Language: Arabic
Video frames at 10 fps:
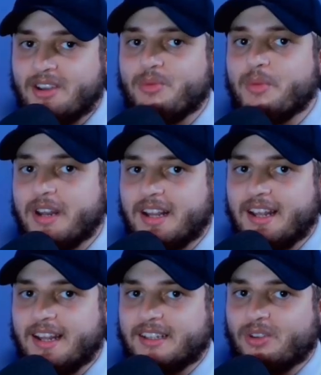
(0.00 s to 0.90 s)
لكم البريد
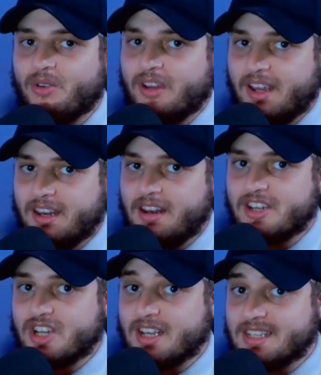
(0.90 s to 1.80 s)
الالكتروني يعني الا
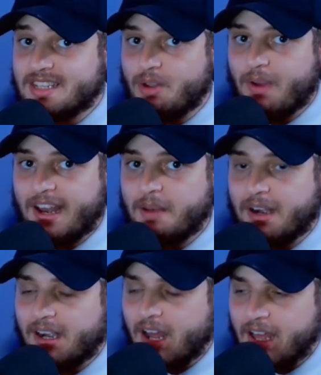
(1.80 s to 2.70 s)
شخصتيه واحد
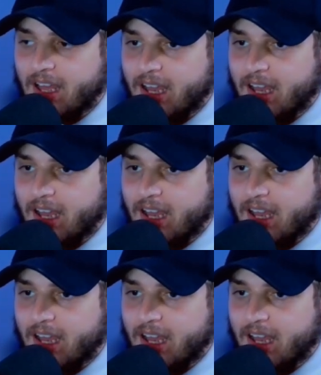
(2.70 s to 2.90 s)
المره